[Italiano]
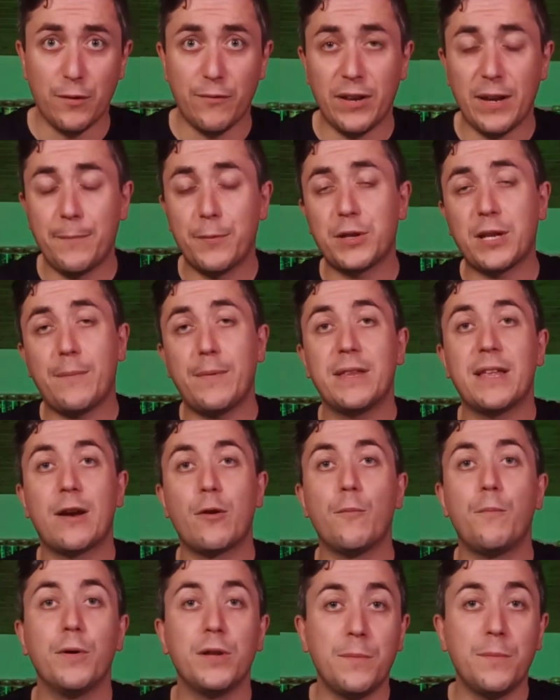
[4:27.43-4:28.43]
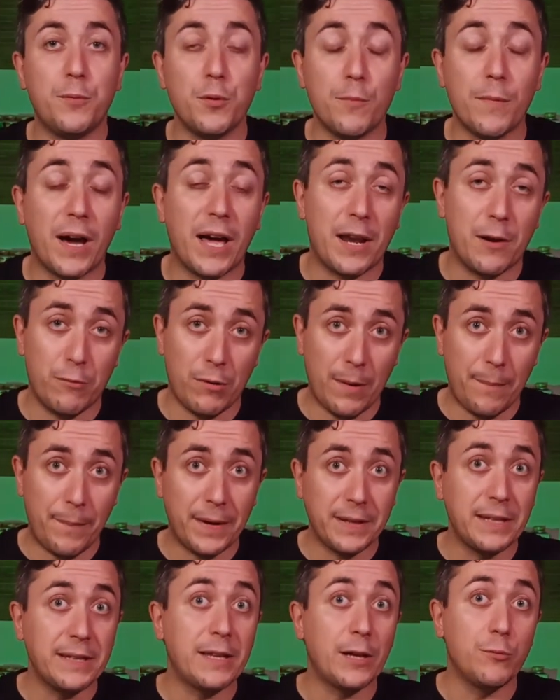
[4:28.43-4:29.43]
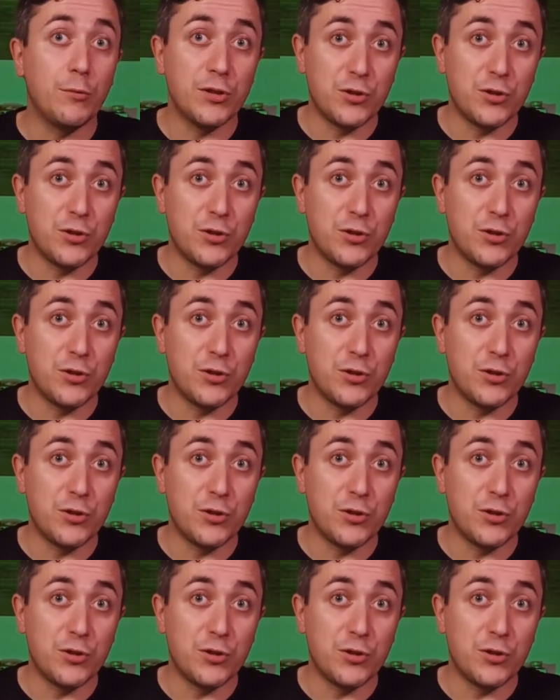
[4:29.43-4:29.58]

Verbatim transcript: Ve ne potrebbe dare un po' di più magari in una partita a due